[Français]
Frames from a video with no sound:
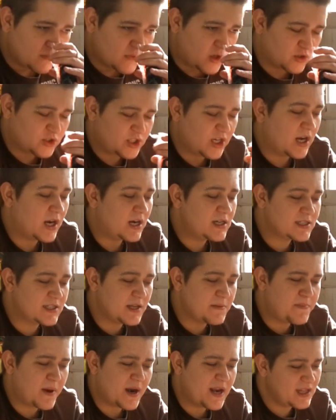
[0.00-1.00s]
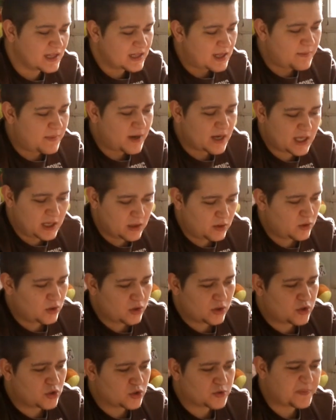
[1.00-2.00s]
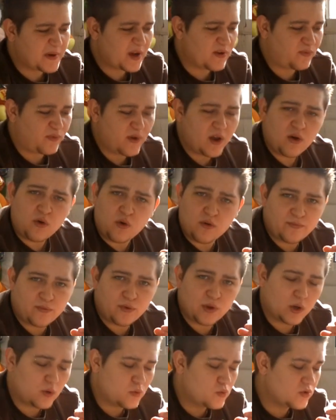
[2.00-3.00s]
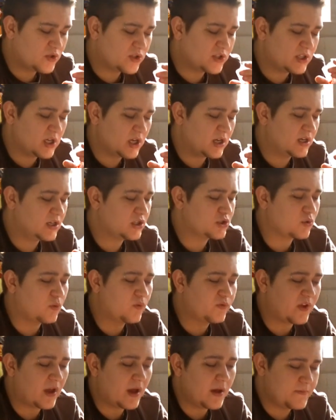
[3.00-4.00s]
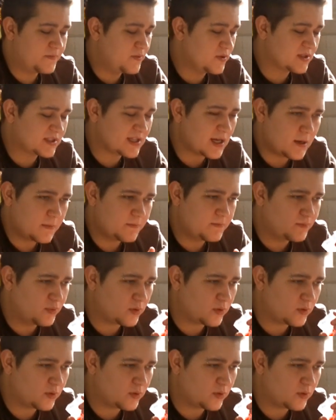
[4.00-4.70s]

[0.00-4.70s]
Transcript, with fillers: En général, c'est pas les tabacs que, je préfère aux fruits rouges. Je trouve ça un peu simple.